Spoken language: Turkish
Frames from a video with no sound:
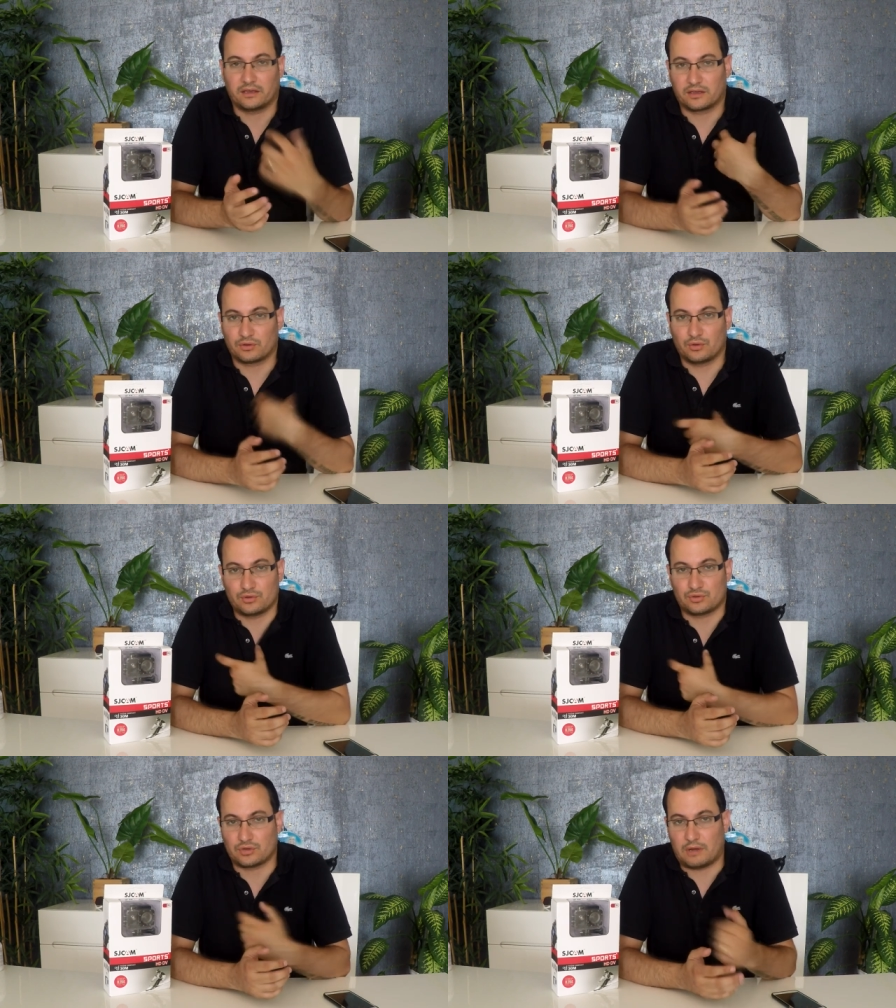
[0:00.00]
e,
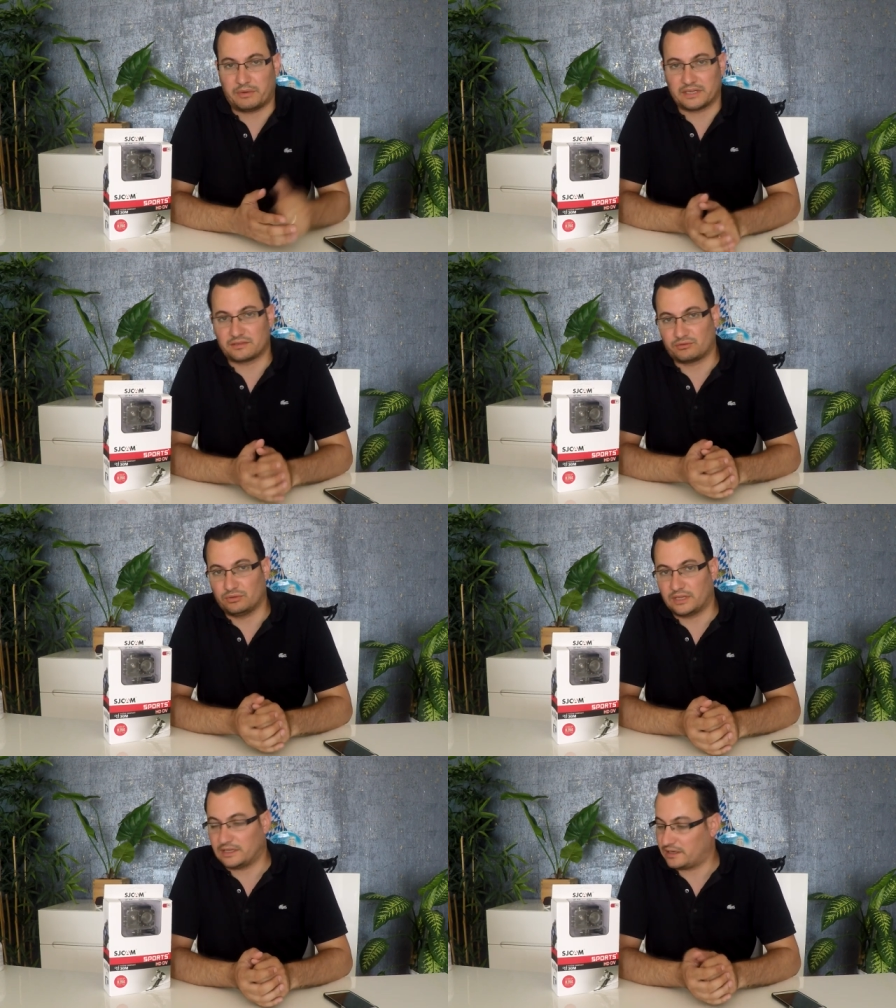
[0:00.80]
göğüs
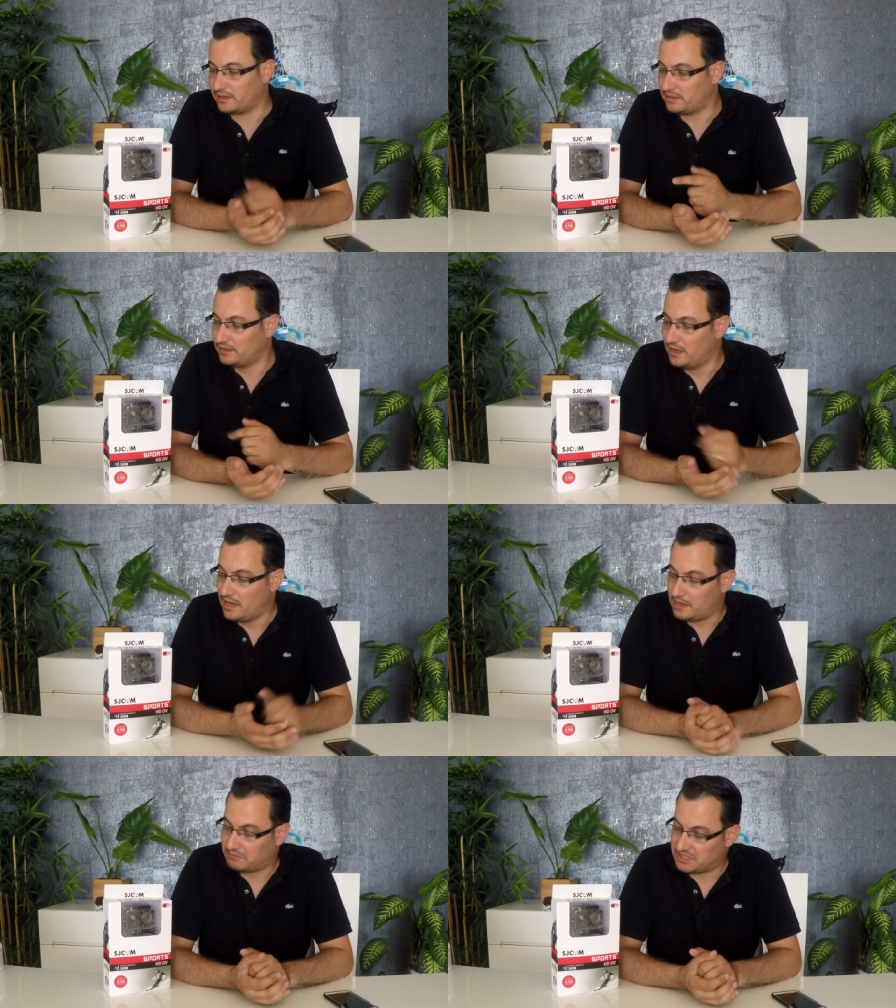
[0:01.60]
aparatı kullanarak
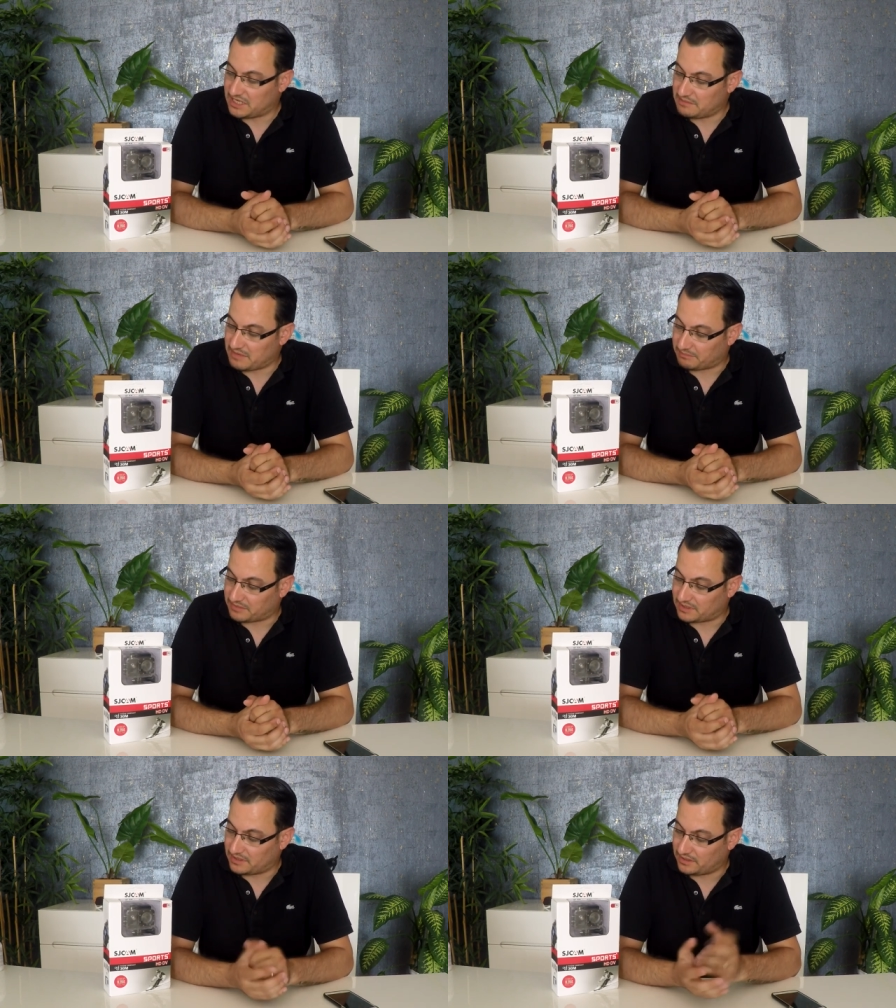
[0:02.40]
bir çekim
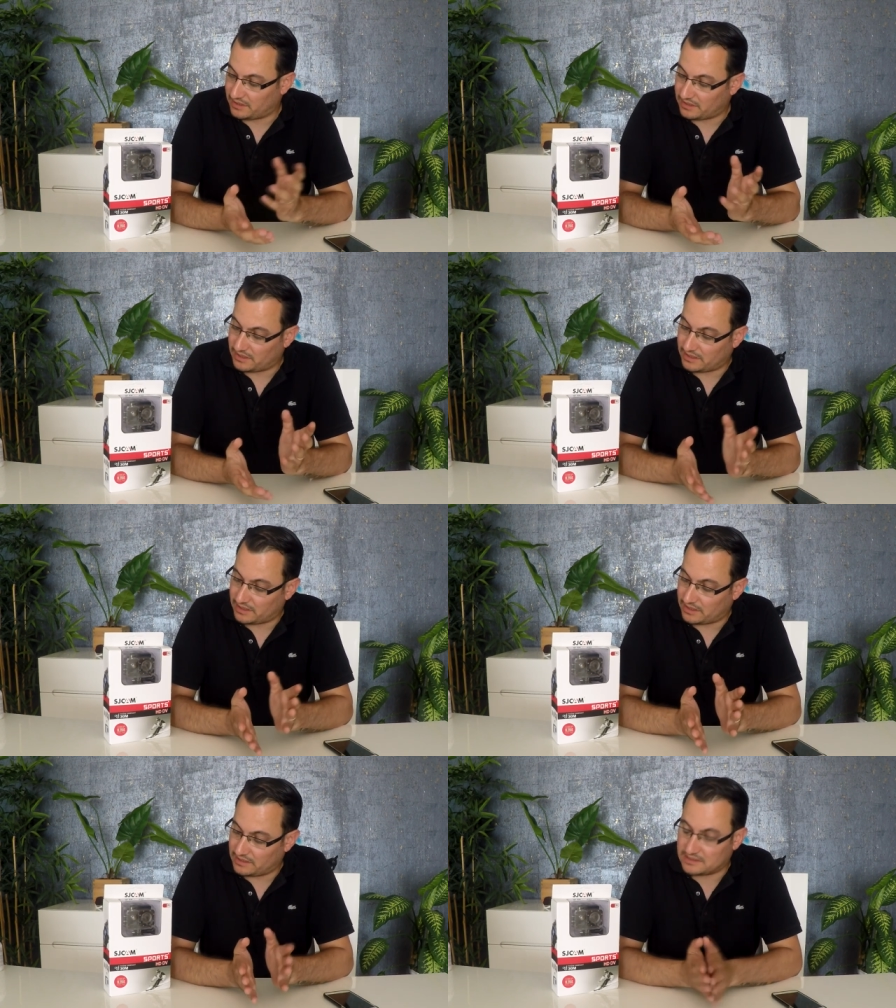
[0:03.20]
yaptık.
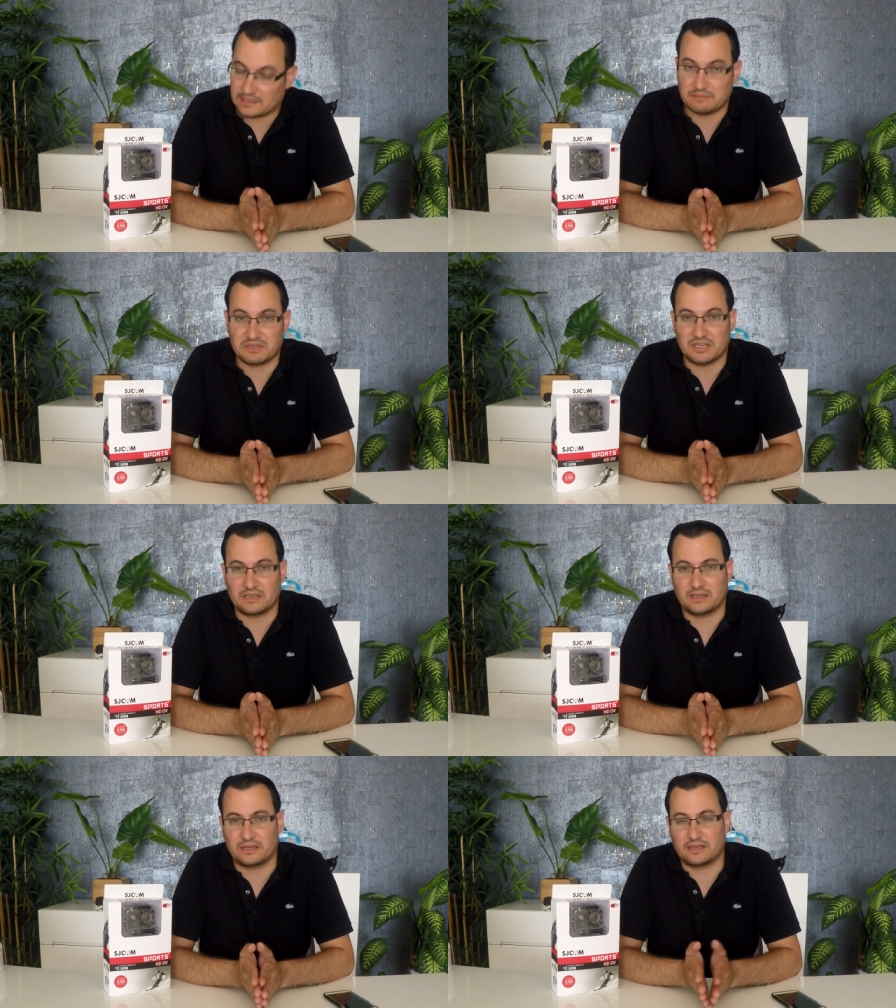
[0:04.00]
İstedim
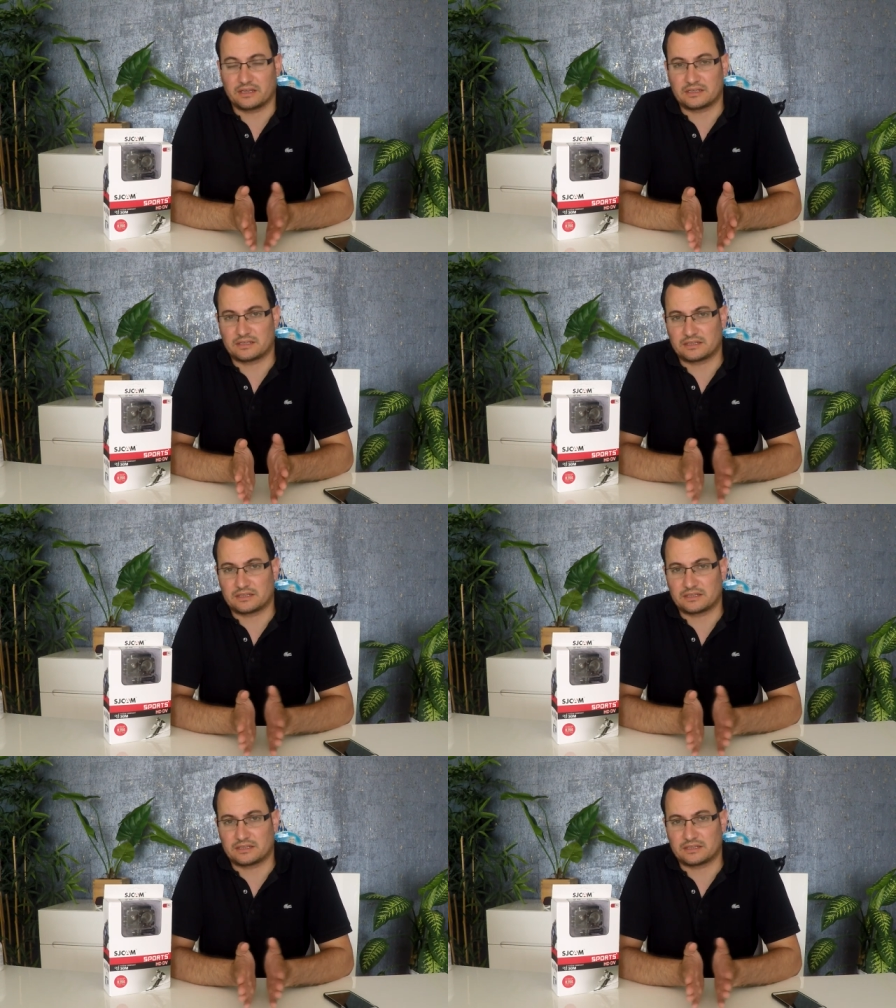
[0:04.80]
ki